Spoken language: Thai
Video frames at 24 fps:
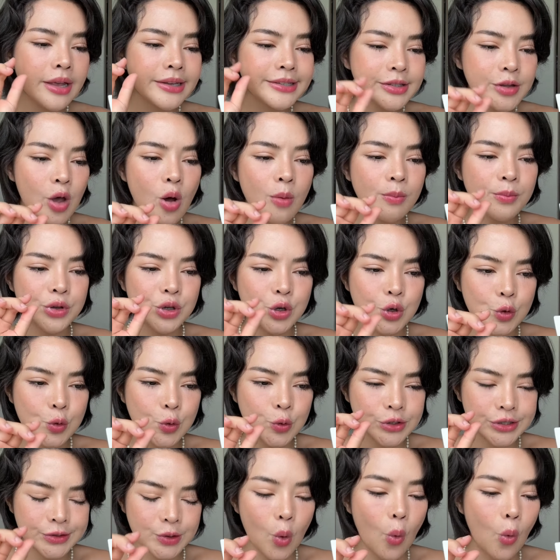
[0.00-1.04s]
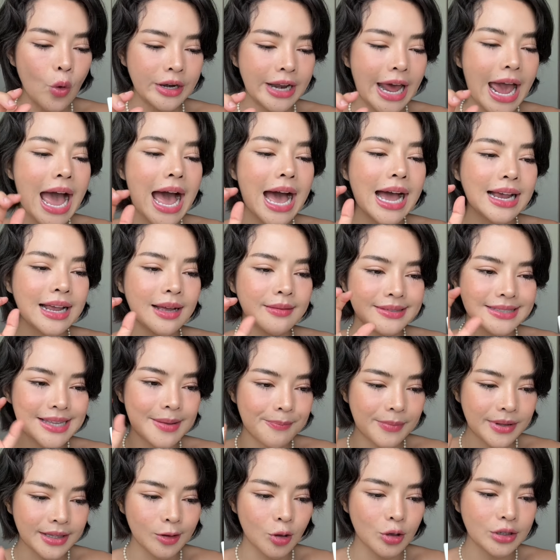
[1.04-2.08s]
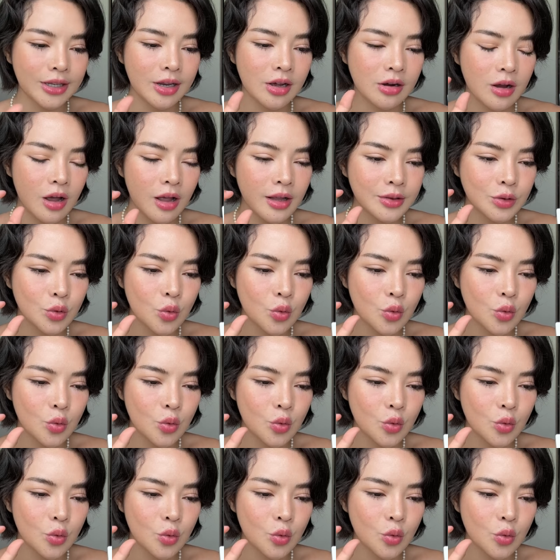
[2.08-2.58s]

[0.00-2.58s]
ส้มยูสุนะคะกับสับปะรด แล้วก็